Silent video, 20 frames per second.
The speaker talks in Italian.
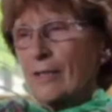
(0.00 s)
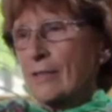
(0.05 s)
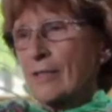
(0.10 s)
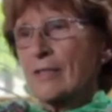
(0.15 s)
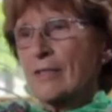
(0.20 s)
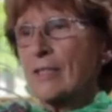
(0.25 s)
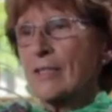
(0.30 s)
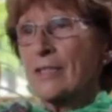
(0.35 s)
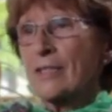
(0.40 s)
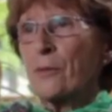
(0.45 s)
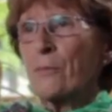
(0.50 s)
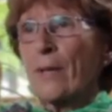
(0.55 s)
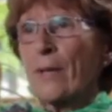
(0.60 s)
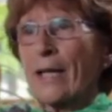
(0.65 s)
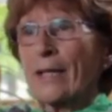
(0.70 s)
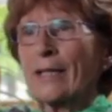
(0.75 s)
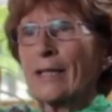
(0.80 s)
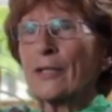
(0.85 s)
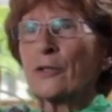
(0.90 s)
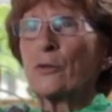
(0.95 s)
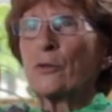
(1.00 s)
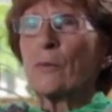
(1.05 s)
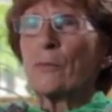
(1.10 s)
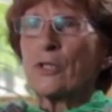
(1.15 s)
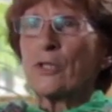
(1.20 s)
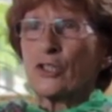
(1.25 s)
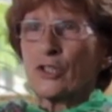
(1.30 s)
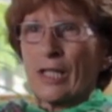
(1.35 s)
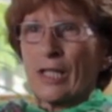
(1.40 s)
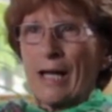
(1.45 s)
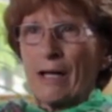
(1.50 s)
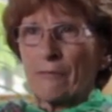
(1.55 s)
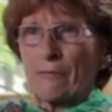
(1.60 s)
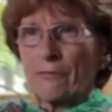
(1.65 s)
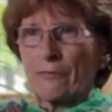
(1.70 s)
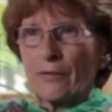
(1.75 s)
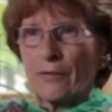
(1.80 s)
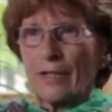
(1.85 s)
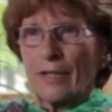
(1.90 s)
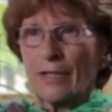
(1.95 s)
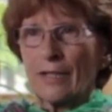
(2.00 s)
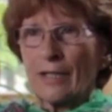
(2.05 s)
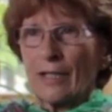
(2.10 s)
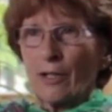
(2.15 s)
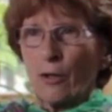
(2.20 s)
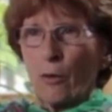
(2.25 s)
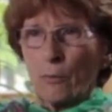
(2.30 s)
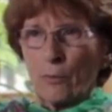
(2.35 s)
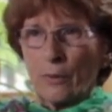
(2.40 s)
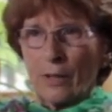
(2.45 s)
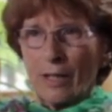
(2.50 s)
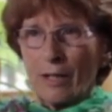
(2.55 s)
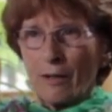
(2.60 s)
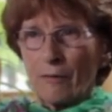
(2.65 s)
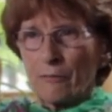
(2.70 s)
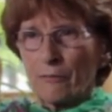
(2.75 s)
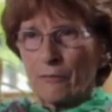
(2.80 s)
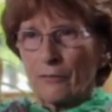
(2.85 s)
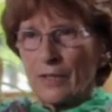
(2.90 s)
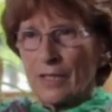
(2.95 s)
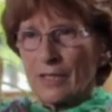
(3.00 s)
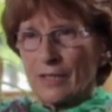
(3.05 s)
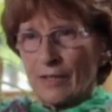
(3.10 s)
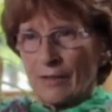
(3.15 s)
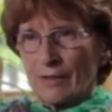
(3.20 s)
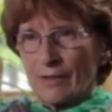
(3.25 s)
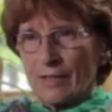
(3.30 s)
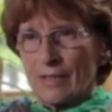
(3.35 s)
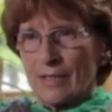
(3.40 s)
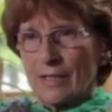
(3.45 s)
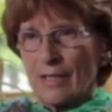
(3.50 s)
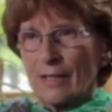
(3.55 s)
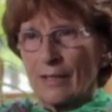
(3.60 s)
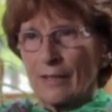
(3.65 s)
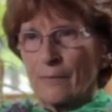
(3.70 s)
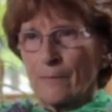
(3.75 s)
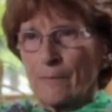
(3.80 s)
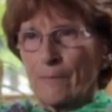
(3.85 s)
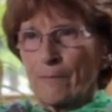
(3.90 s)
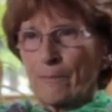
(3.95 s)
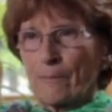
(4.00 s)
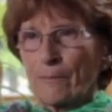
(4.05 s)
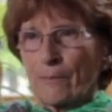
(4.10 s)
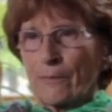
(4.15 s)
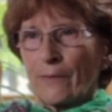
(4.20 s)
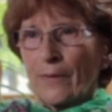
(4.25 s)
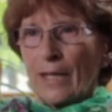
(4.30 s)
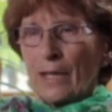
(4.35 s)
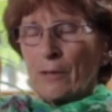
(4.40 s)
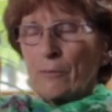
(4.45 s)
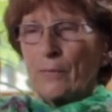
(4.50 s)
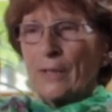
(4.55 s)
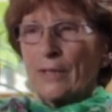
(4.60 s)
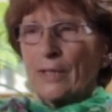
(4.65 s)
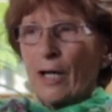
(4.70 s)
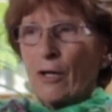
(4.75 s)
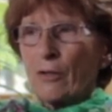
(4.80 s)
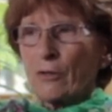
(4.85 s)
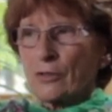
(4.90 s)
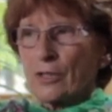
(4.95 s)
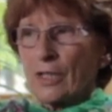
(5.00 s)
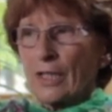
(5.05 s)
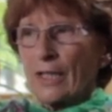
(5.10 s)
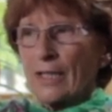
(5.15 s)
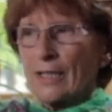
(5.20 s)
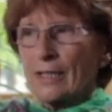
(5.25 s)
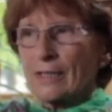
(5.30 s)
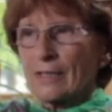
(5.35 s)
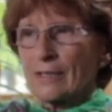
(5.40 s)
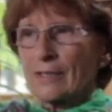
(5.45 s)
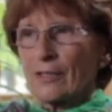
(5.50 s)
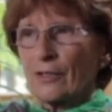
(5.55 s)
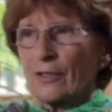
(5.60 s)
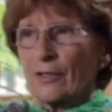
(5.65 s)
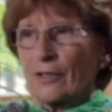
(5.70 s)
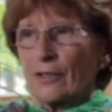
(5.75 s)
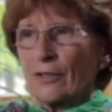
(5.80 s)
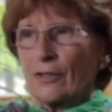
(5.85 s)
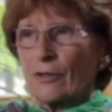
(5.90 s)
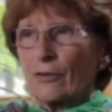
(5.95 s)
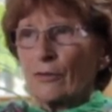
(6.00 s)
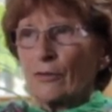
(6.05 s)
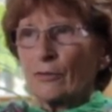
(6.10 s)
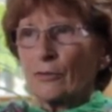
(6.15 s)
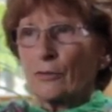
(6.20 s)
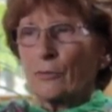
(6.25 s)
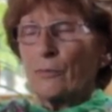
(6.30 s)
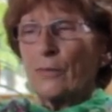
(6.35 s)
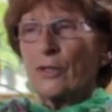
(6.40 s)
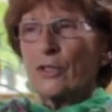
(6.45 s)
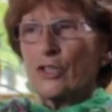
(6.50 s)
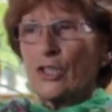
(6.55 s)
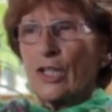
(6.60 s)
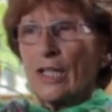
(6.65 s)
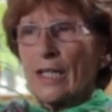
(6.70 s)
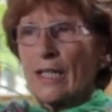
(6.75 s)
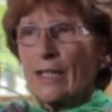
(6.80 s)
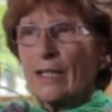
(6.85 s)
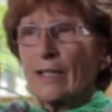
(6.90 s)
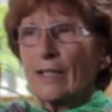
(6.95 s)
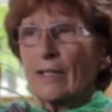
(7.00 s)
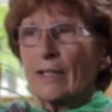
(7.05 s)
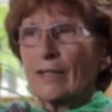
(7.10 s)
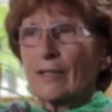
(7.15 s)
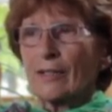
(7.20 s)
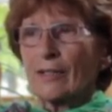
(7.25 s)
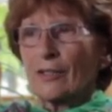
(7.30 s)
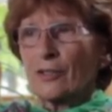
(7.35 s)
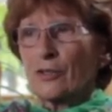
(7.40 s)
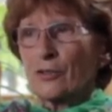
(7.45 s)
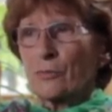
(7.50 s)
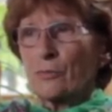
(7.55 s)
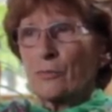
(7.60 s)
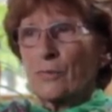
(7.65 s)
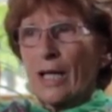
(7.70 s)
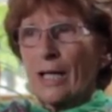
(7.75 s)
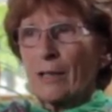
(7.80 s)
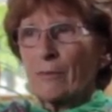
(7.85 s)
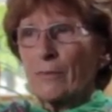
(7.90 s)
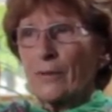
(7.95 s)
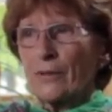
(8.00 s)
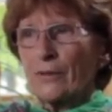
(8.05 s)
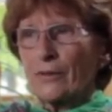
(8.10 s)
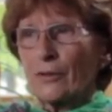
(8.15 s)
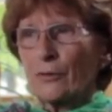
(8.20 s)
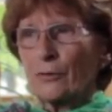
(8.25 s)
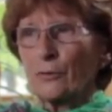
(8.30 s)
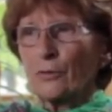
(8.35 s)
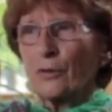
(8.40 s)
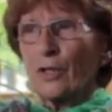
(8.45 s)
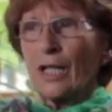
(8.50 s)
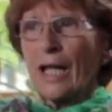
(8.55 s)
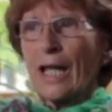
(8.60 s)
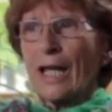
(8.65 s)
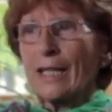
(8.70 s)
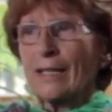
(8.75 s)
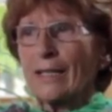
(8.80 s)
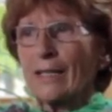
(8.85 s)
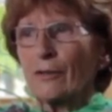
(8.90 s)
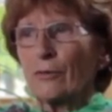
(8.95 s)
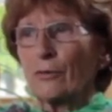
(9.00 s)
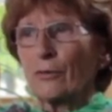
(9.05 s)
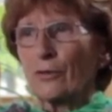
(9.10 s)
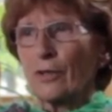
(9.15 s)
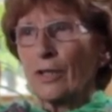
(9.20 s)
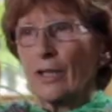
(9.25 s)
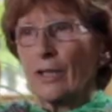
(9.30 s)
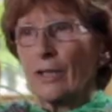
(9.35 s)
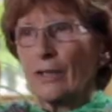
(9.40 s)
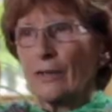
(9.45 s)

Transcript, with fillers: portava a una punizione. I miei genitori mi vietavano di uscire, oppure venivo picchiata, a volte con un